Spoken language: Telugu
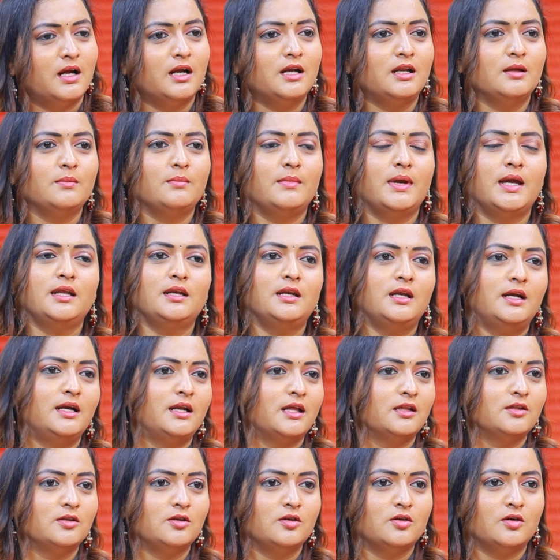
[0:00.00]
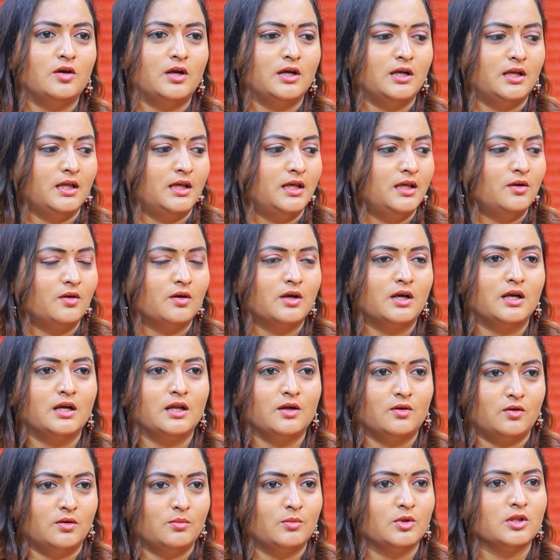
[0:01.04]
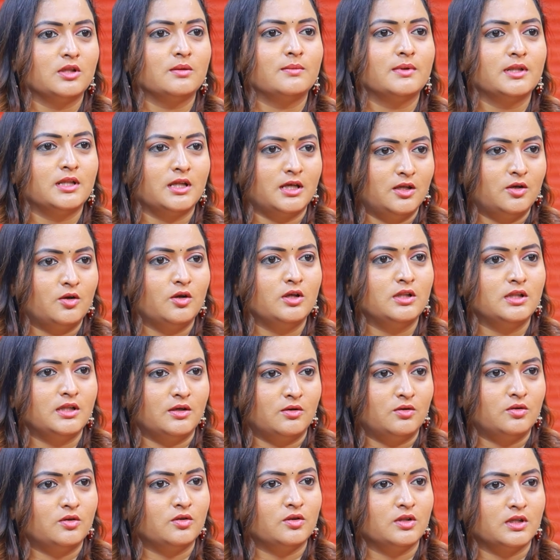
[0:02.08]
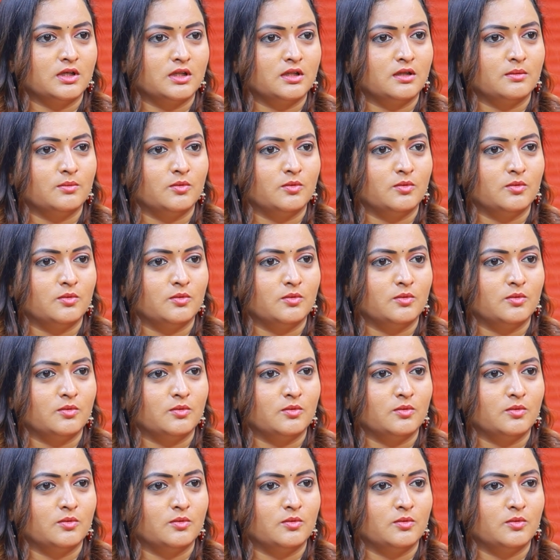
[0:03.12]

అంటే మెయిన్ లీడ్ అందులో అంటే హీరో కంటే కూడా మొత్తం అంతా హీరోయిన్దే ఉంటుంది కదా